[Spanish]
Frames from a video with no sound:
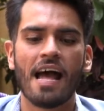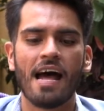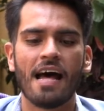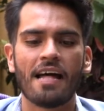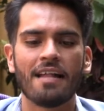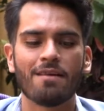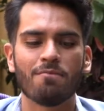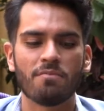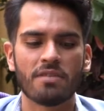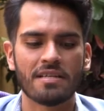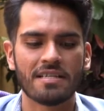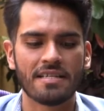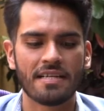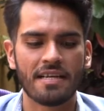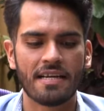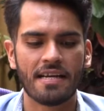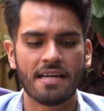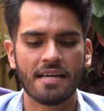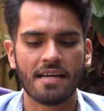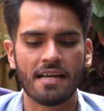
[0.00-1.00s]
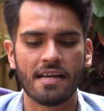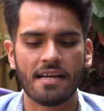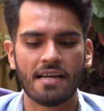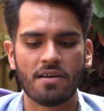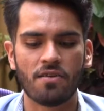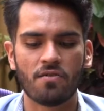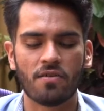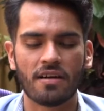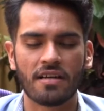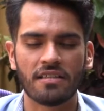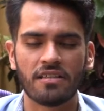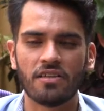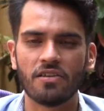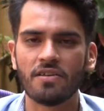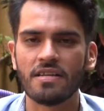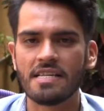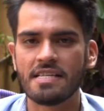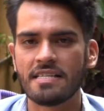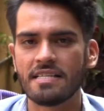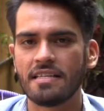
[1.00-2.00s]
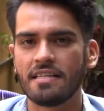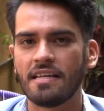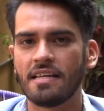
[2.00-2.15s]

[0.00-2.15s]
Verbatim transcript: Además de que en ocasiones,